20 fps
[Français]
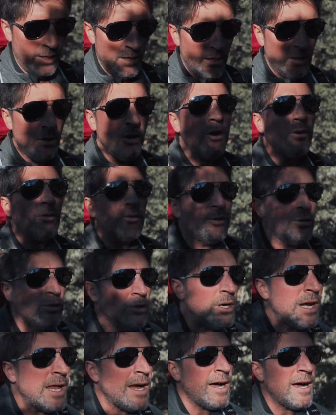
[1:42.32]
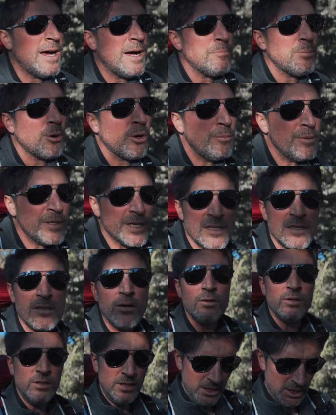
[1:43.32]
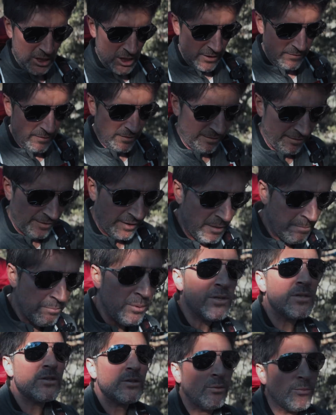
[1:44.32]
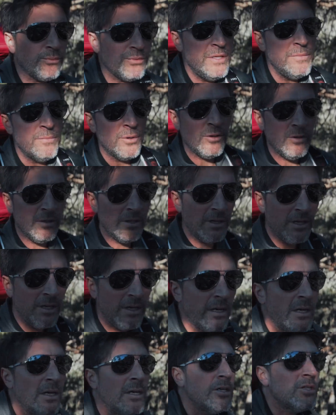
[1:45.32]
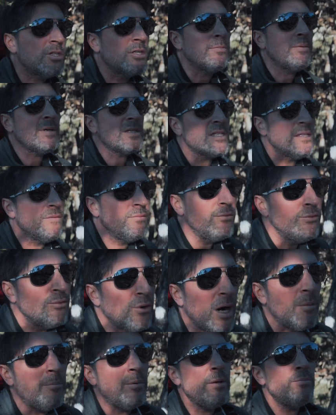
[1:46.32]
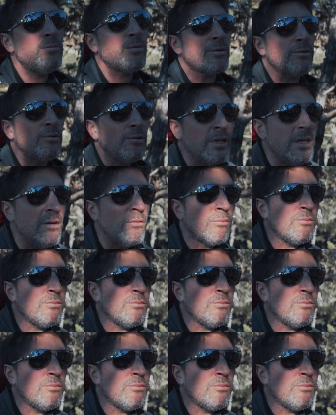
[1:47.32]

lors de la première sortie que j'avais fait post-confinement. Je sais pas si vous vous rappelez, pour ceux qui l'ont